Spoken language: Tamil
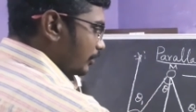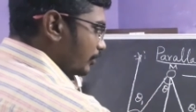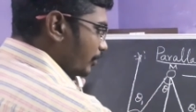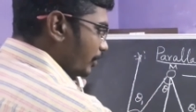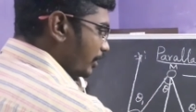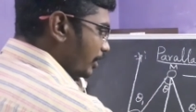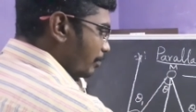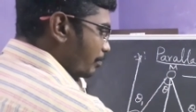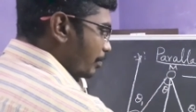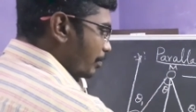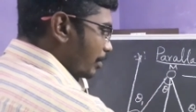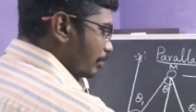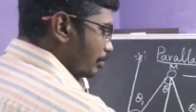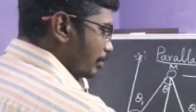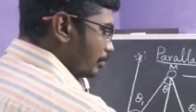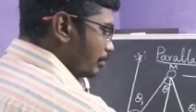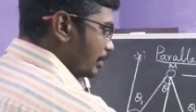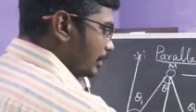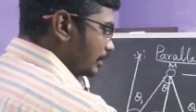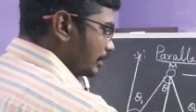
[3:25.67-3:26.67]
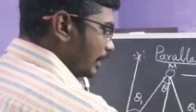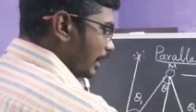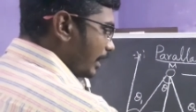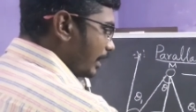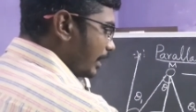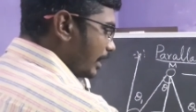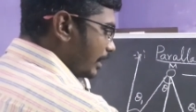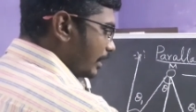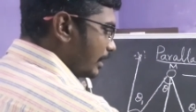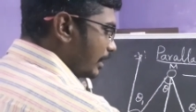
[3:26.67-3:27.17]
ஸோ இங்கே ப்ராபப்ளி
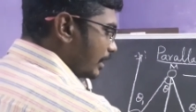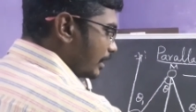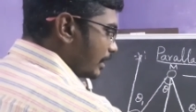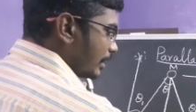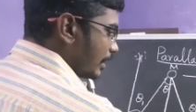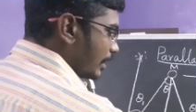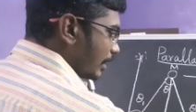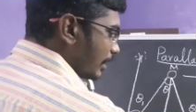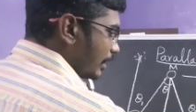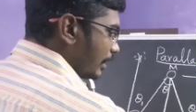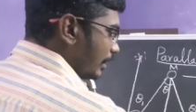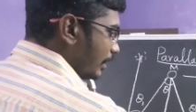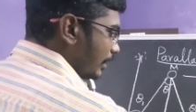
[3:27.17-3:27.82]
சைன் ஆங்கிள் எடுத்துக்காங்க